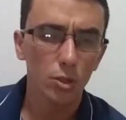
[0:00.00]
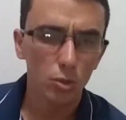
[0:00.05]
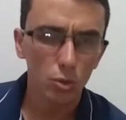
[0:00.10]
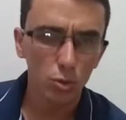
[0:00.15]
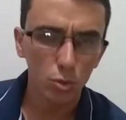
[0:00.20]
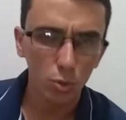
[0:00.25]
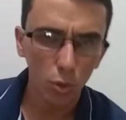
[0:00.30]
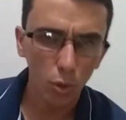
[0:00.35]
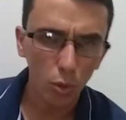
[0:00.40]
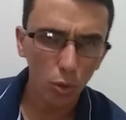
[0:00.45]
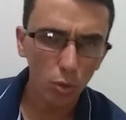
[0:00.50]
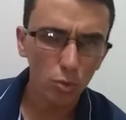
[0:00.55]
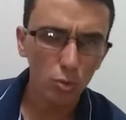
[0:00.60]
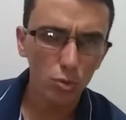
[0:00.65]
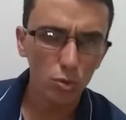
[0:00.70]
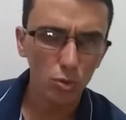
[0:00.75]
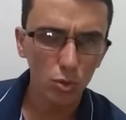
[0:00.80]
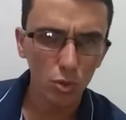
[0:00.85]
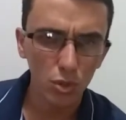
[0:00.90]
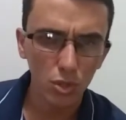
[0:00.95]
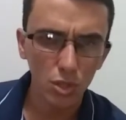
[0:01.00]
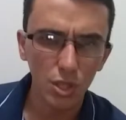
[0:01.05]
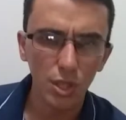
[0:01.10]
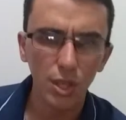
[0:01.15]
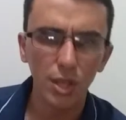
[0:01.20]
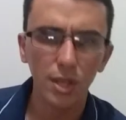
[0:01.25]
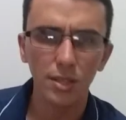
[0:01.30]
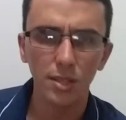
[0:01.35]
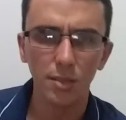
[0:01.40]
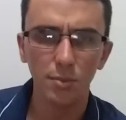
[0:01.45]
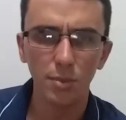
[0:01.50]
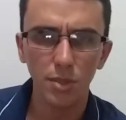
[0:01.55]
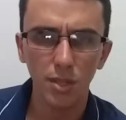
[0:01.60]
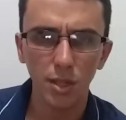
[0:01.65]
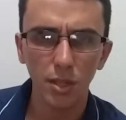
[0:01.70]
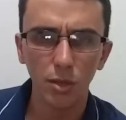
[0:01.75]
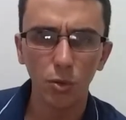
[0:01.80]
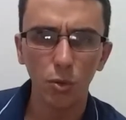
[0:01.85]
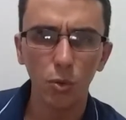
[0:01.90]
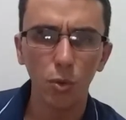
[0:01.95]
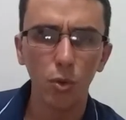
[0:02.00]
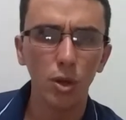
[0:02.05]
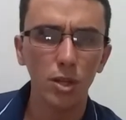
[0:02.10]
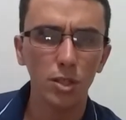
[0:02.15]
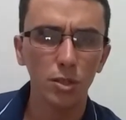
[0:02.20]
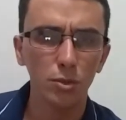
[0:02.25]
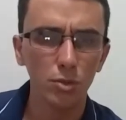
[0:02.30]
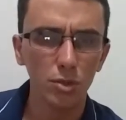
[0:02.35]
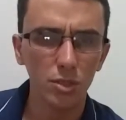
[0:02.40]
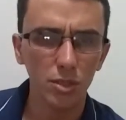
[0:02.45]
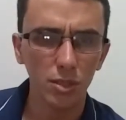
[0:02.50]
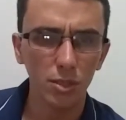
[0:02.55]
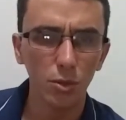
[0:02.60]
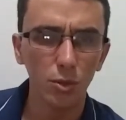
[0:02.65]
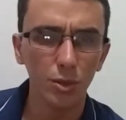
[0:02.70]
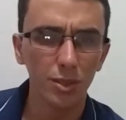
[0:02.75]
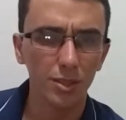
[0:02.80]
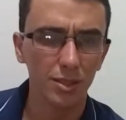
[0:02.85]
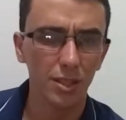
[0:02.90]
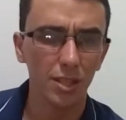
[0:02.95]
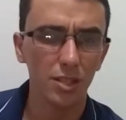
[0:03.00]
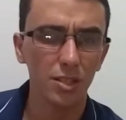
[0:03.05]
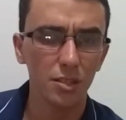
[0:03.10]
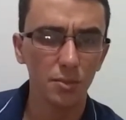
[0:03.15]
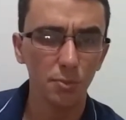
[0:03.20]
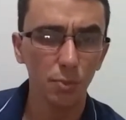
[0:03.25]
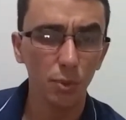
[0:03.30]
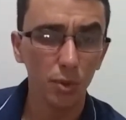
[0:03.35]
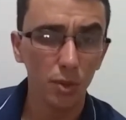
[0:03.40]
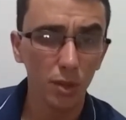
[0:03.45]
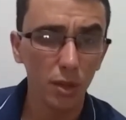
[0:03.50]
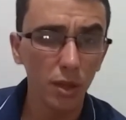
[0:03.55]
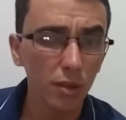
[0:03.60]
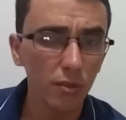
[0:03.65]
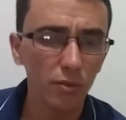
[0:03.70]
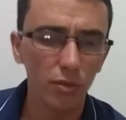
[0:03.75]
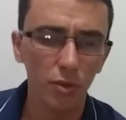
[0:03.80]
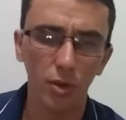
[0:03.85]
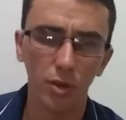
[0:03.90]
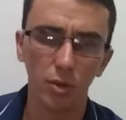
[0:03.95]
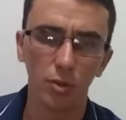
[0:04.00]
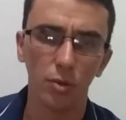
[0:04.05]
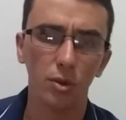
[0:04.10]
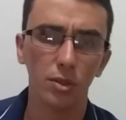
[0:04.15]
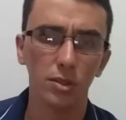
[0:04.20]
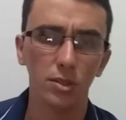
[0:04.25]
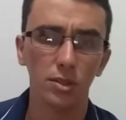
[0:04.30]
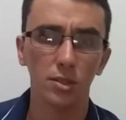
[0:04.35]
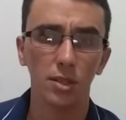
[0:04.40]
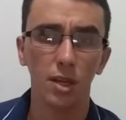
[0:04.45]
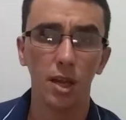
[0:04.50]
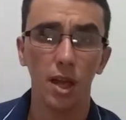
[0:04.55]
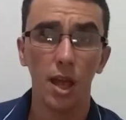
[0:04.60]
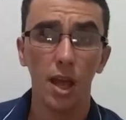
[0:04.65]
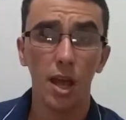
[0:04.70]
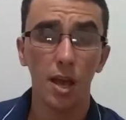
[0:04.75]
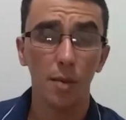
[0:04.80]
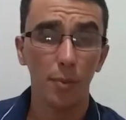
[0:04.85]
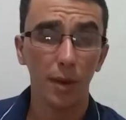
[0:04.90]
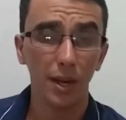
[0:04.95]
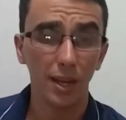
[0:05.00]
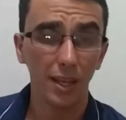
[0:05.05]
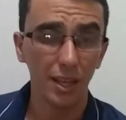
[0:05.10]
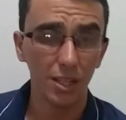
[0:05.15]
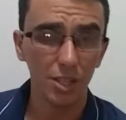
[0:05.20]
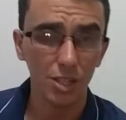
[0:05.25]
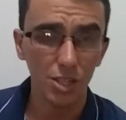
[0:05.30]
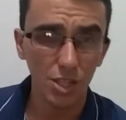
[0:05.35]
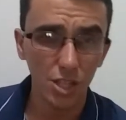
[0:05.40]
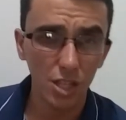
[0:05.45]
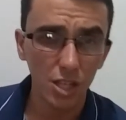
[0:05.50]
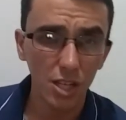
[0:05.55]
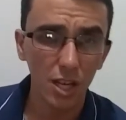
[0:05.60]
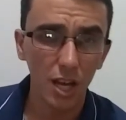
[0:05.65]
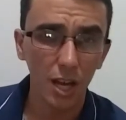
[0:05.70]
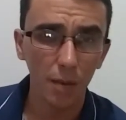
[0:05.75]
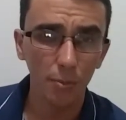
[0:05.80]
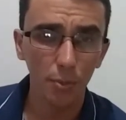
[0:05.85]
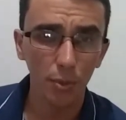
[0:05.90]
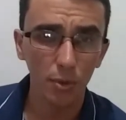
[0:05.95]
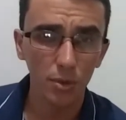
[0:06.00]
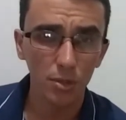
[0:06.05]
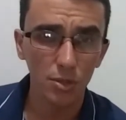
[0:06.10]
Todos os dias a misericórdia do Senhor está disponível a nós para que dia após